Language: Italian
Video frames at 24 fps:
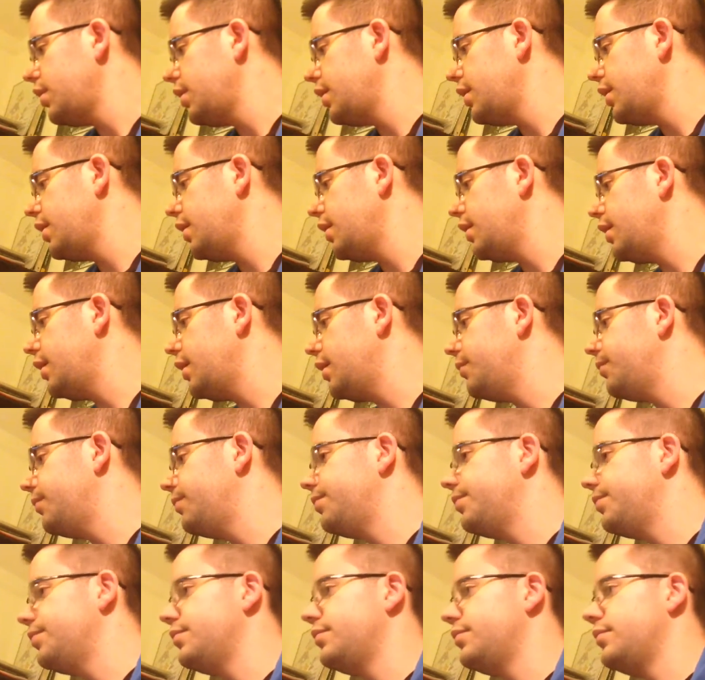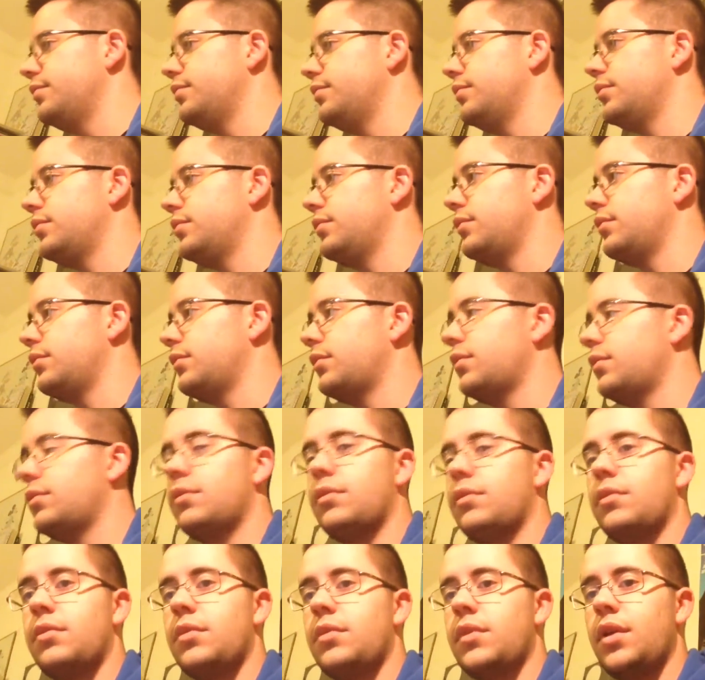e, um,
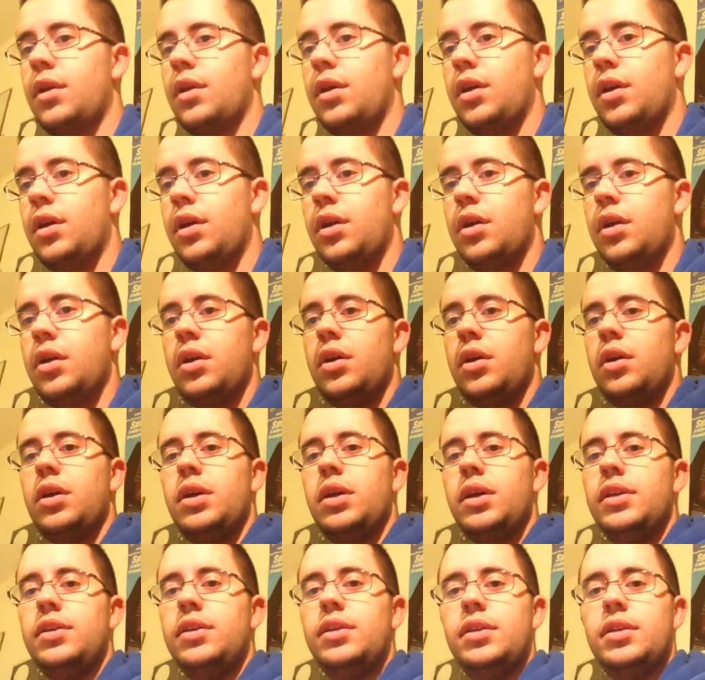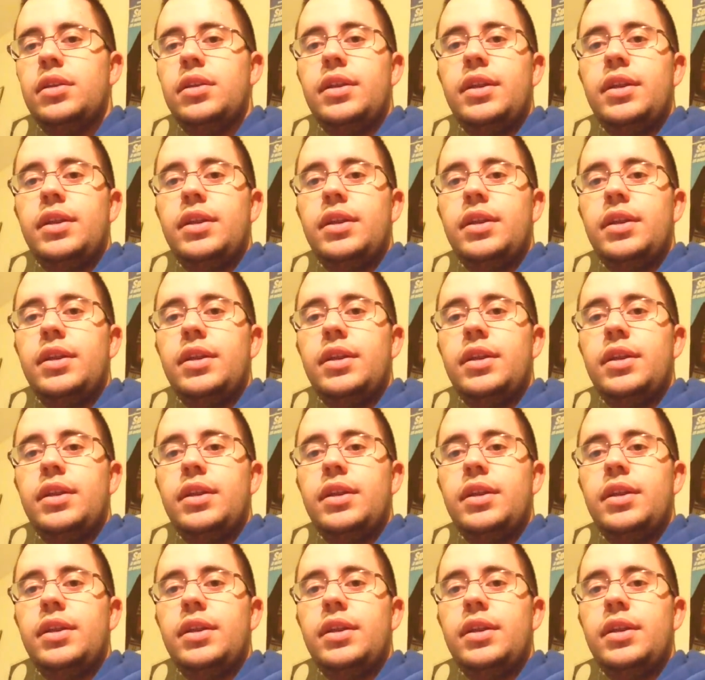il,